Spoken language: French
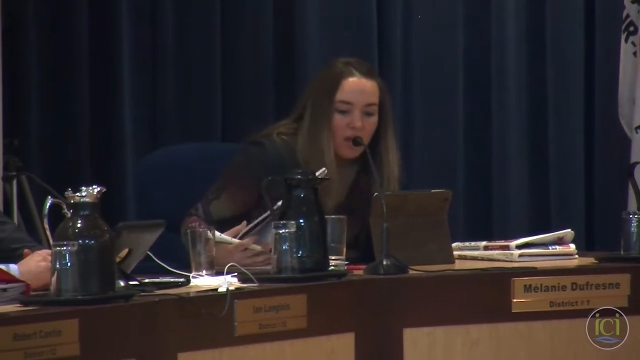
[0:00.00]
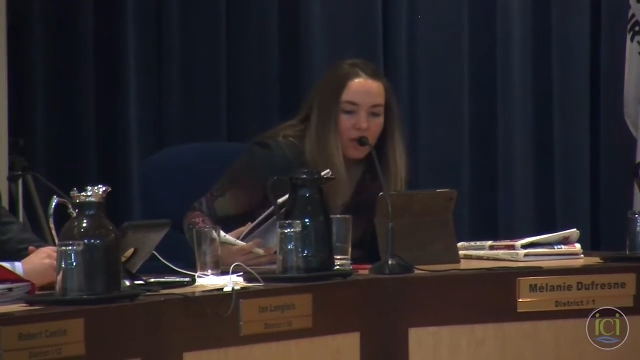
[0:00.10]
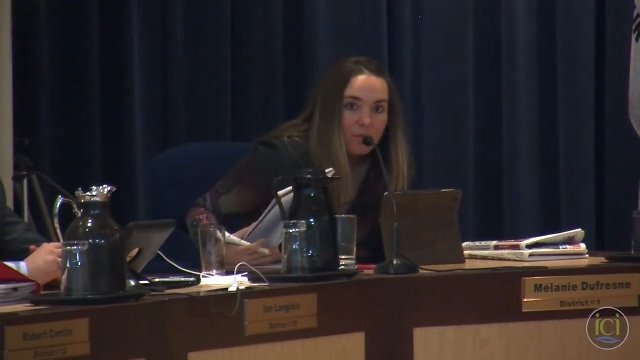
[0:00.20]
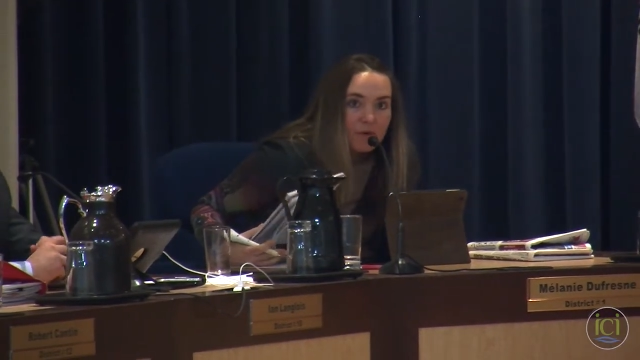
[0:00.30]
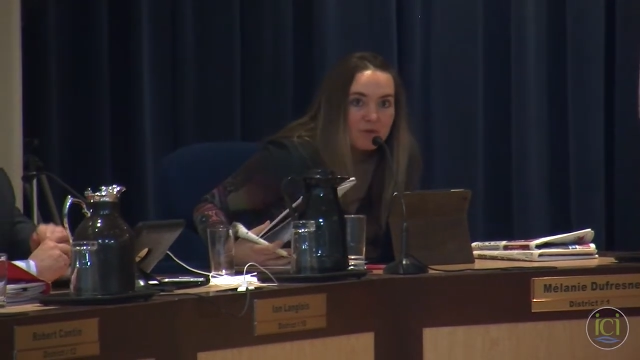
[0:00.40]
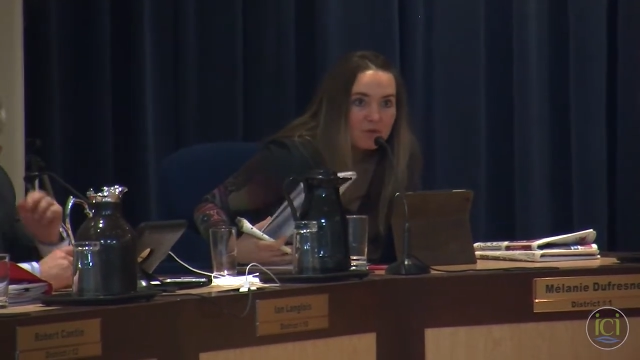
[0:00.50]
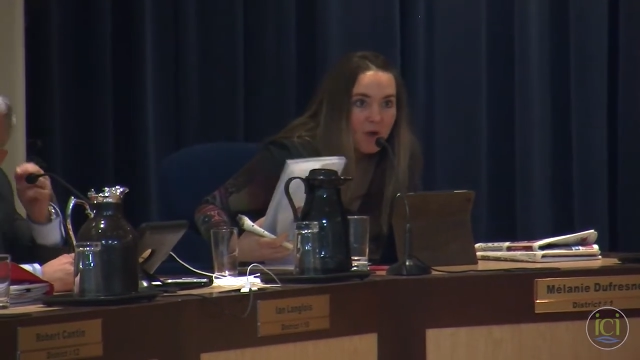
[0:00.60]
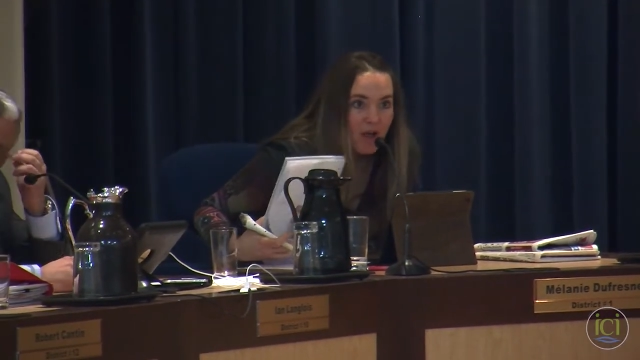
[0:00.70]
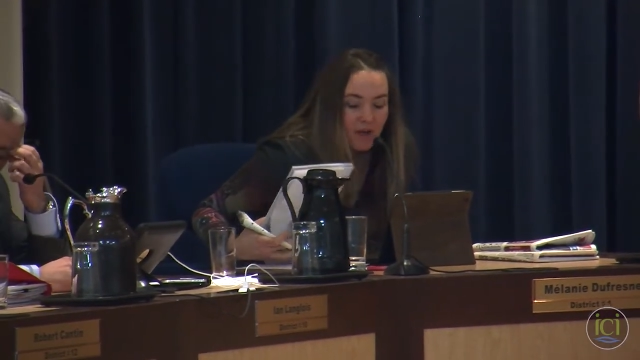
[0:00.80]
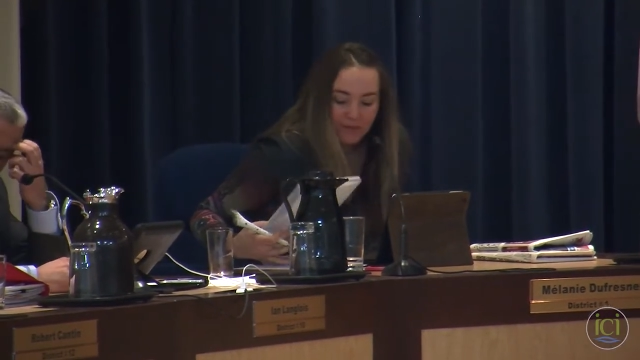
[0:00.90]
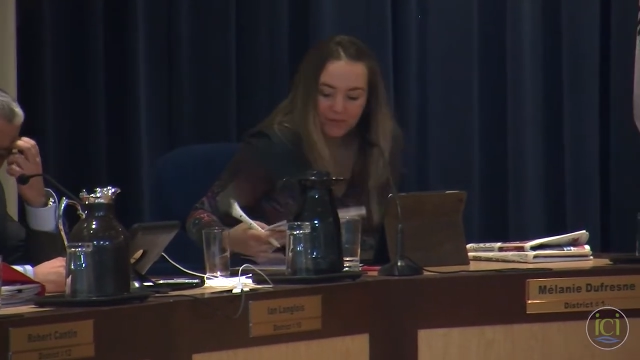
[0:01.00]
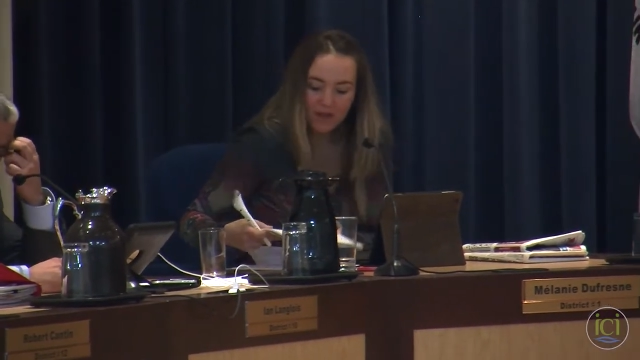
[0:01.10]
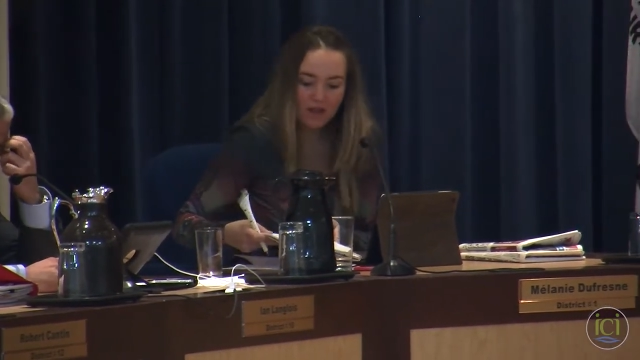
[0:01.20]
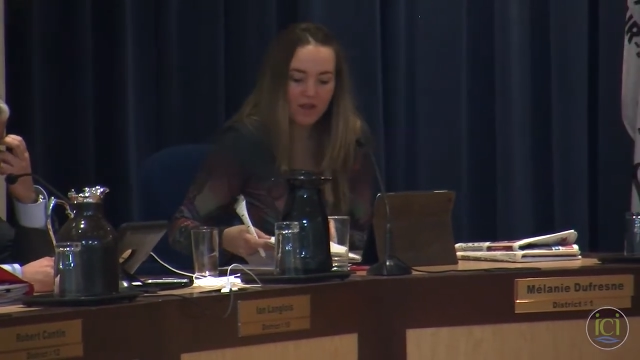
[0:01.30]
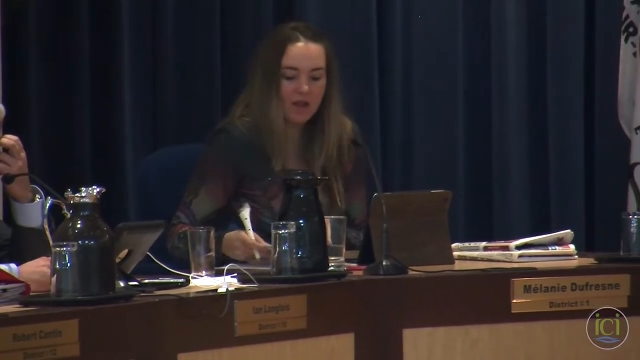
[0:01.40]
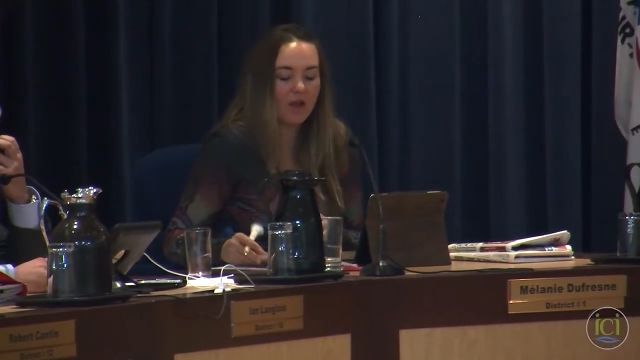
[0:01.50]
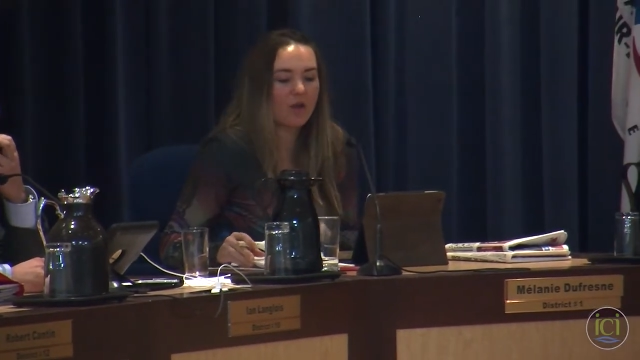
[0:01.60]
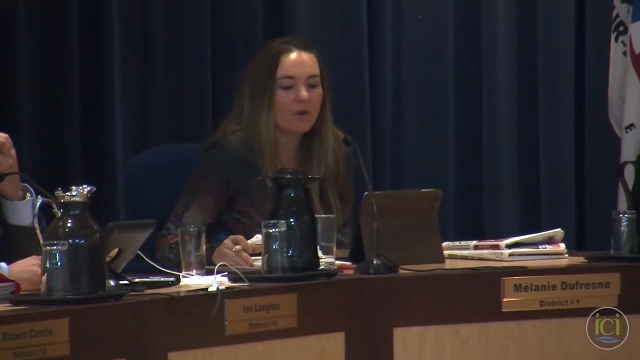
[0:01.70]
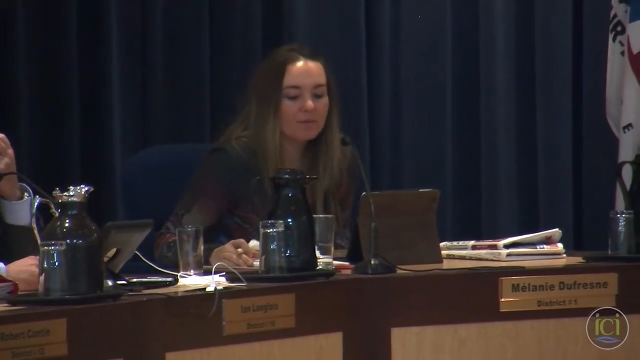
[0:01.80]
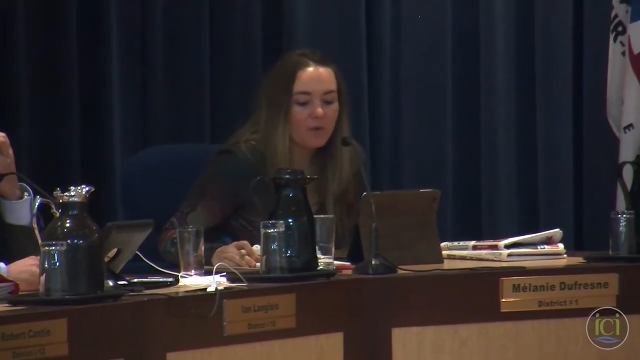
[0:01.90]
Euh, bonsoir.
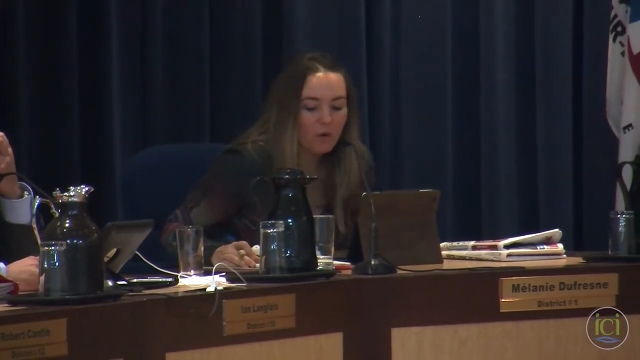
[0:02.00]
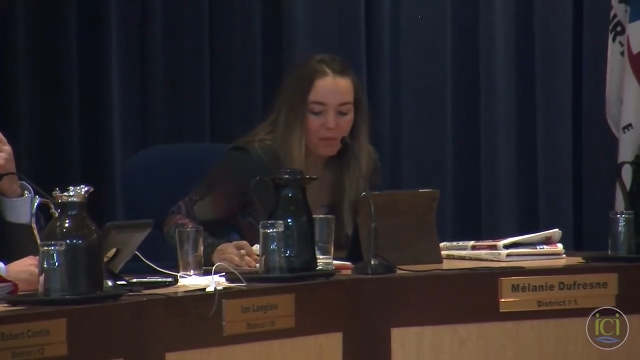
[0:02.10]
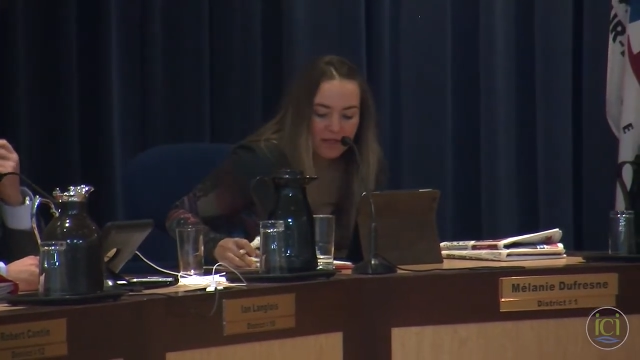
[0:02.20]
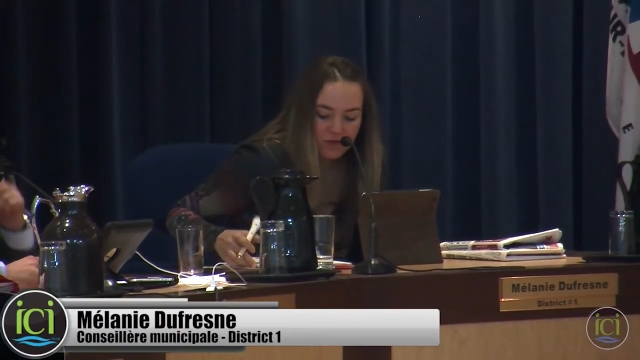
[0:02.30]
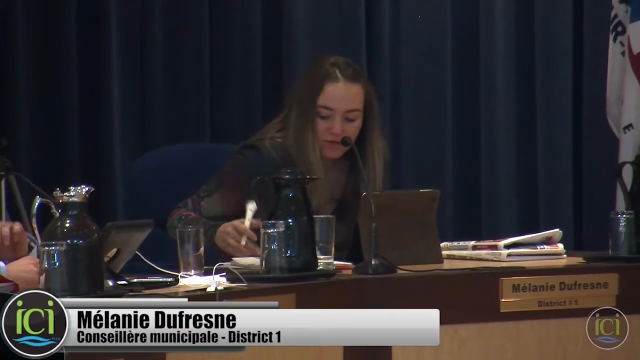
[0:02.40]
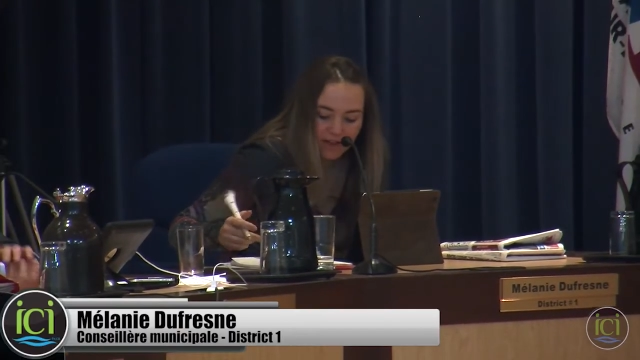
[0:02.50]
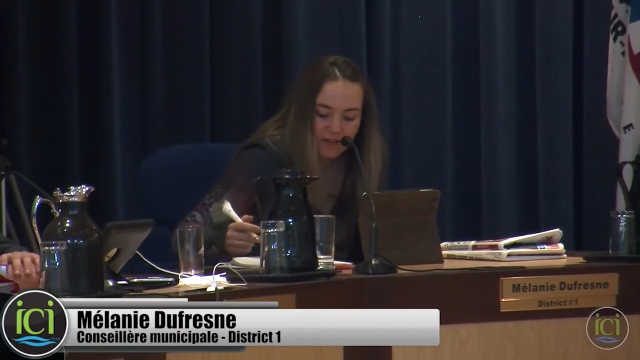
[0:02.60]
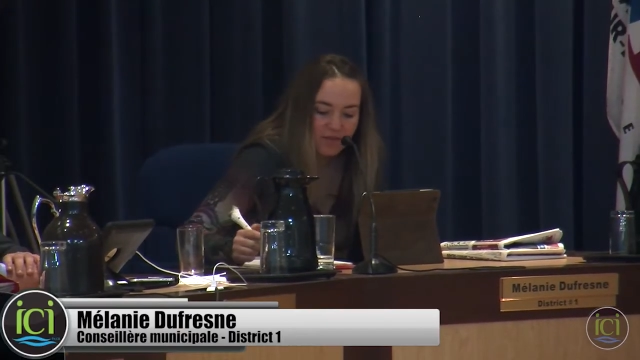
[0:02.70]
Euh, on parle souvent de